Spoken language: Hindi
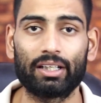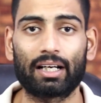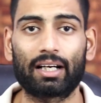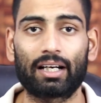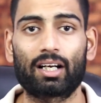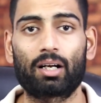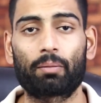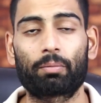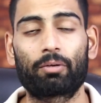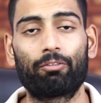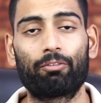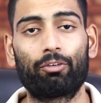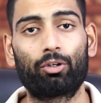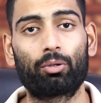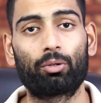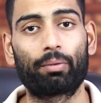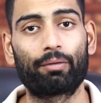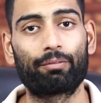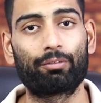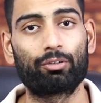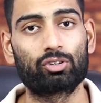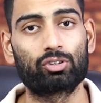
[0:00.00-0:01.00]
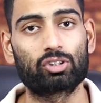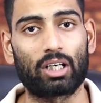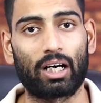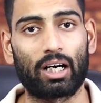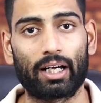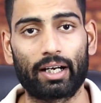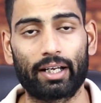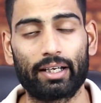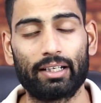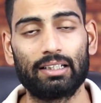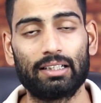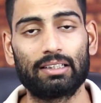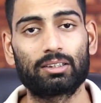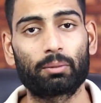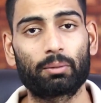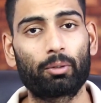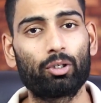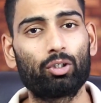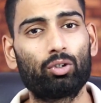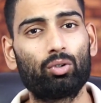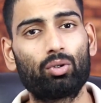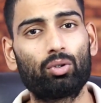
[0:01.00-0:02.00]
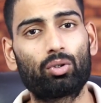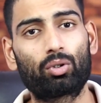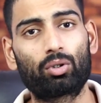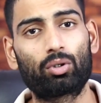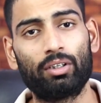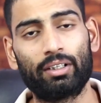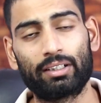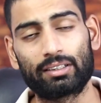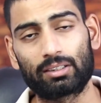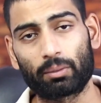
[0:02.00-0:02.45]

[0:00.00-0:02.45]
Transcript: है अगर आपकी वीडियो पे व्यूज़ आ रहे हैं जबकि